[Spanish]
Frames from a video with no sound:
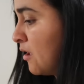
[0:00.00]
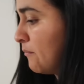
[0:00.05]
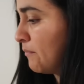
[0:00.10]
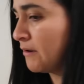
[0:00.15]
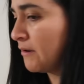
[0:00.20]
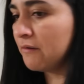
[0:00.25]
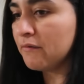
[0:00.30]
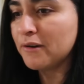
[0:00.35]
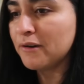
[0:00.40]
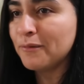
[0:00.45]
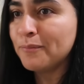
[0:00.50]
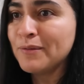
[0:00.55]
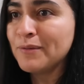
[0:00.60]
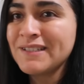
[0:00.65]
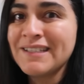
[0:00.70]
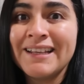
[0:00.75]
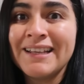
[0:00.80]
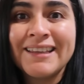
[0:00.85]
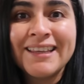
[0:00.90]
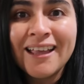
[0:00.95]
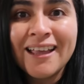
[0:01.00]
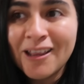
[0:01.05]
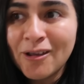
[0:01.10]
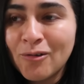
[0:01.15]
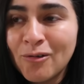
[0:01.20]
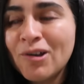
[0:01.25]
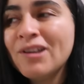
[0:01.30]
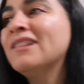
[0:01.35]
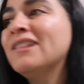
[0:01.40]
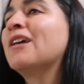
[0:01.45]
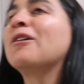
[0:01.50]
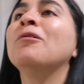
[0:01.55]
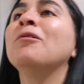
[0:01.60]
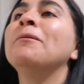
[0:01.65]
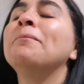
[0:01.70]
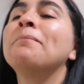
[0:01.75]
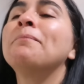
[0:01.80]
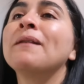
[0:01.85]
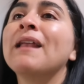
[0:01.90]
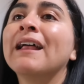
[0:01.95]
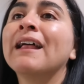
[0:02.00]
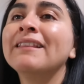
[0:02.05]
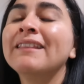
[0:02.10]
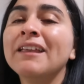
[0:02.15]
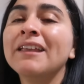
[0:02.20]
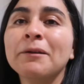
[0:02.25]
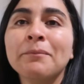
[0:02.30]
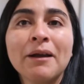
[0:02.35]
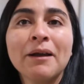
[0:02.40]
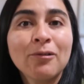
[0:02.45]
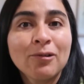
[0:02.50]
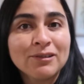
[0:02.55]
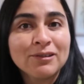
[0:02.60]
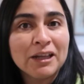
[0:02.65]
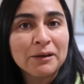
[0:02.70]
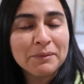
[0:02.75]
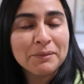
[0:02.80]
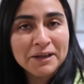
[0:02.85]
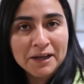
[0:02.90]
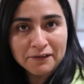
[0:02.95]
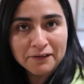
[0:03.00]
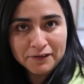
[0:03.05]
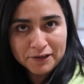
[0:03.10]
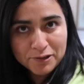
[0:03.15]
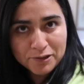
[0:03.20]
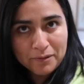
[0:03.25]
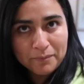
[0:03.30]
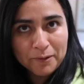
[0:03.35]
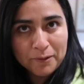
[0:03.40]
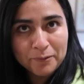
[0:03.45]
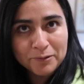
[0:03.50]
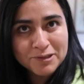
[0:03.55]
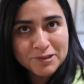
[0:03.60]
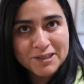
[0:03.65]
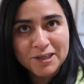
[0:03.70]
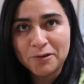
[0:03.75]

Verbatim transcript: Pero bueno, pues el día de hoy tengo el plan de irme a cortar mi cabello, amigos.